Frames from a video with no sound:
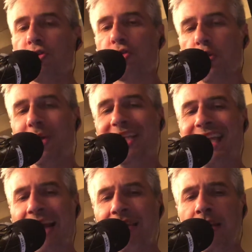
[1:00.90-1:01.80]
Story
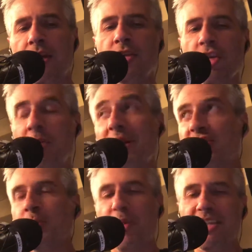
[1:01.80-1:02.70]
4. Je
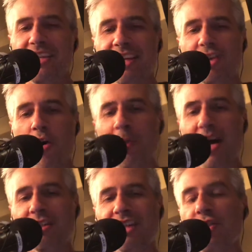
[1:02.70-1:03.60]
l'imagine pas essayer de
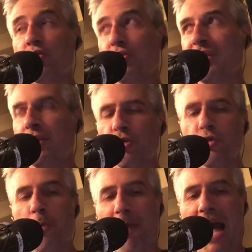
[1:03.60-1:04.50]
comprendre quand Justin
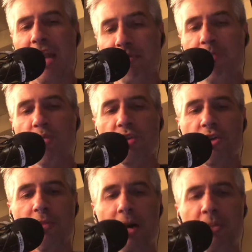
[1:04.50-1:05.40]
Trudeau parle. Même moi, je
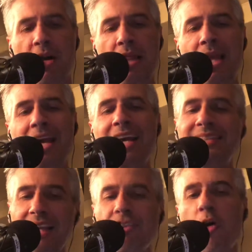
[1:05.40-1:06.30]
comprends pas. Et
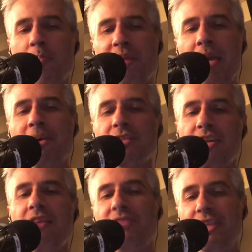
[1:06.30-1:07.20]
ça tombe bien parce
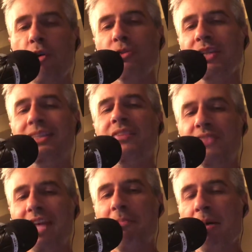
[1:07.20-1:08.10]
que la vidéo n'est
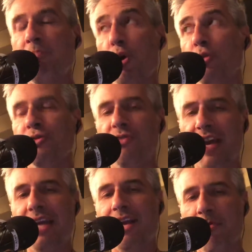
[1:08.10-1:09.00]
évidemment pas une
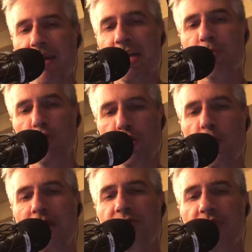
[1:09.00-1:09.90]
vraie campagne pour le
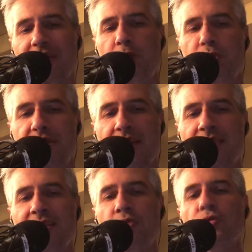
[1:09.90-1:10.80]
droit de vote à 8
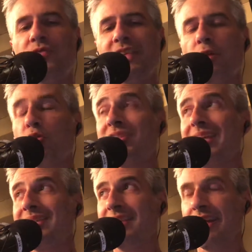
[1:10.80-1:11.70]
ans. C'est une vidéo
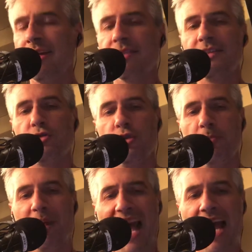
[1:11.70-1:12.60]
satirique, c'est
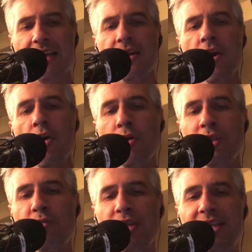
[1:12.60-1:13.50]
une blague.
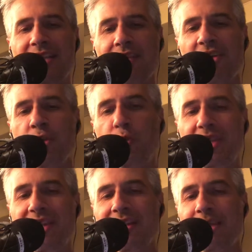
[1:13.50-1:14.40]
On y voit des enfants de
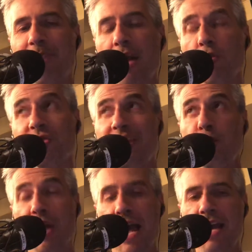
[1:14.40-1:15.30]
8 ans qui parlent au
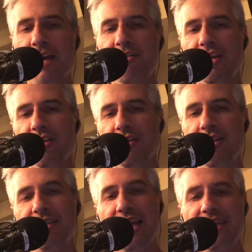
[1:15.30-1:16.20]
cellulaire avec euh,
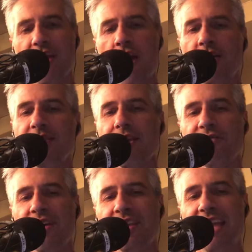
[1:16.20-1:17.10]
des électeurs, des
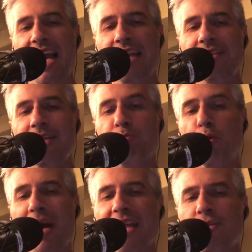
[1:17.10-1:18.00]
enfants qui réalisent des
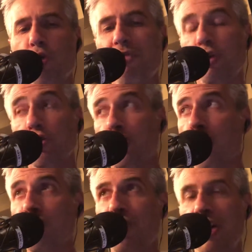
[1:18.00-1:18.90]
pubs radio avec une
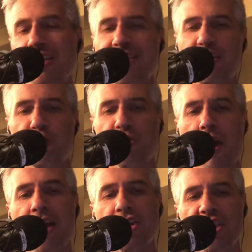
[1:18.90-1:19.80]
console, des
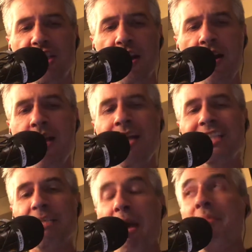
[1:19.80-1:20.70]
écouteurs, etc.
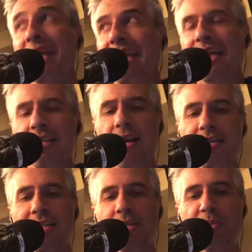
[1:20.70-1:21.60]
C'est même écrit dans
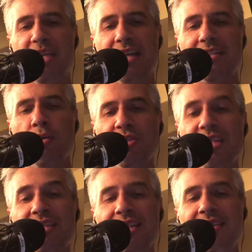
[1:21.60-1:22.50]
les explications,
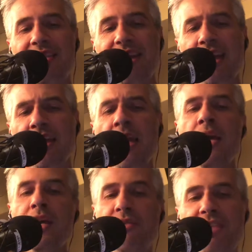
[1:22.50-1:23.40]
c'est satirique.
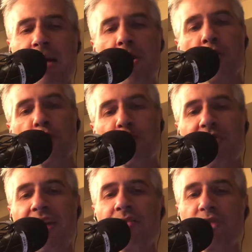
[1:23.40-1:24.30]
Évidemment, on ne veut
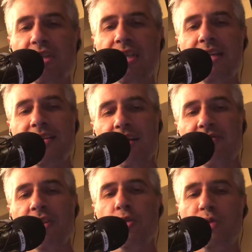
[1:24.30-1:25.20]
pas faire voter les
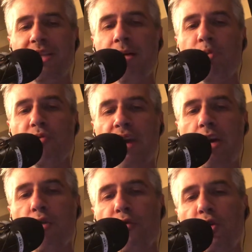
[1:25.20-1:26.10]
enfants de 8 ans pour
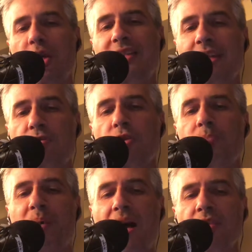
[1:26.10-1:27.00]
vrai. On veut que les
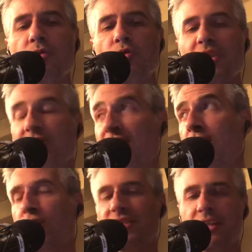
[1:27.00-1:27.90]
adultes pensent aux
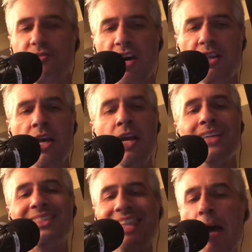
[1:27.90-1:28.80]
enfants lorsqu'ils votent.
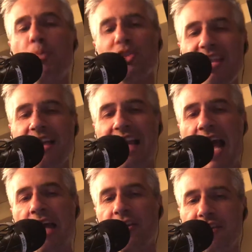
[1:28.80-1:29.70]
100
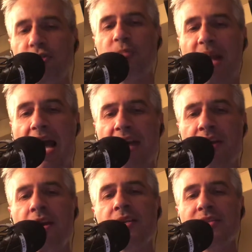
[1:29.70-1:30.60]
clair que c'est une
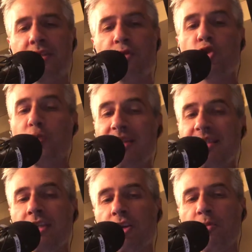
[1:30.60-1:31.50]
blague, ce qui veut soit
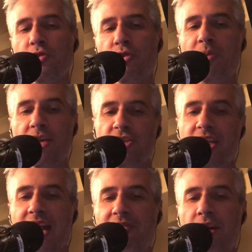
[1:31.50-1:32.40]
dire que M.
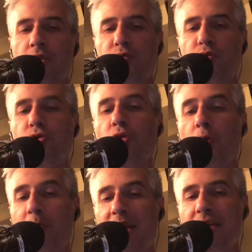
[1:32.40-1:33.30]
Blanchet-Gravel a voulu
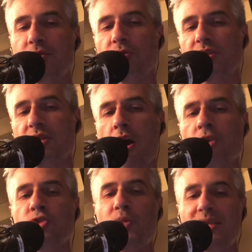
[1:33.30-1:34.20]
tromper les
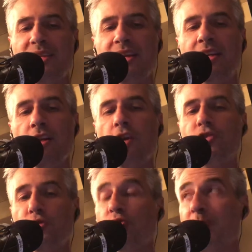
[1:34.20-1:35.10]
auditeurs, soit dire qu'il a le
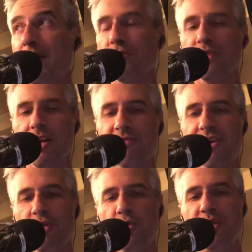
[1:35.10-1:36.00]
jugement d'un
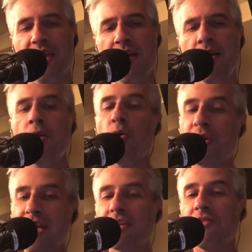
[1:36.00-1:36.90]
enfant de 8 ans,
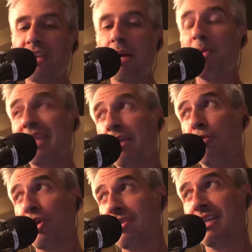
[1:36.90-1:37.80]
auquel cas, il faudrait peut-être
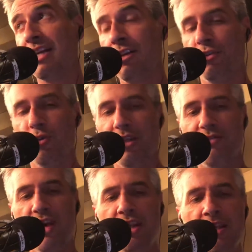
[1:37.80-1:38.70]
lui retirer le droit
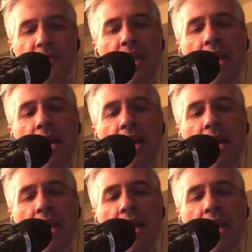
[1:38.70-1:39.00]
de vote.